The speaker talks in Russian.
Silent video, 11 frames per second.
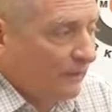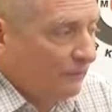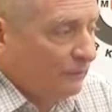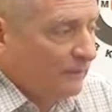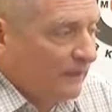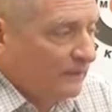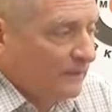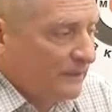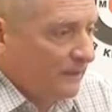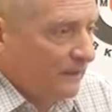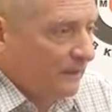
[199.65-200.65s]
Вот это,
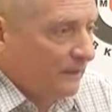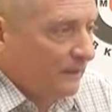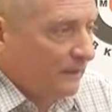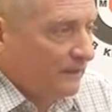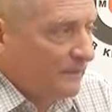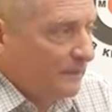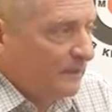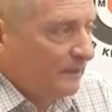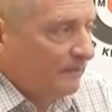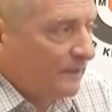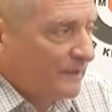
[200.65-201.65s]
знаете, самая
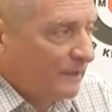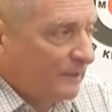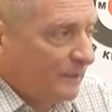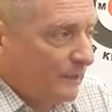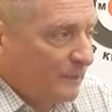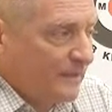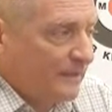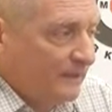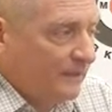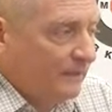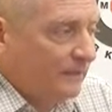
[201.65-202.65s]
главная оценка
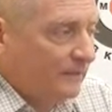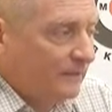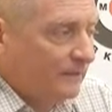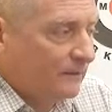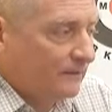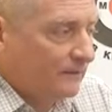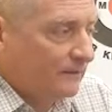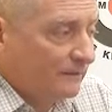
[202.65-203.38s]
последней э,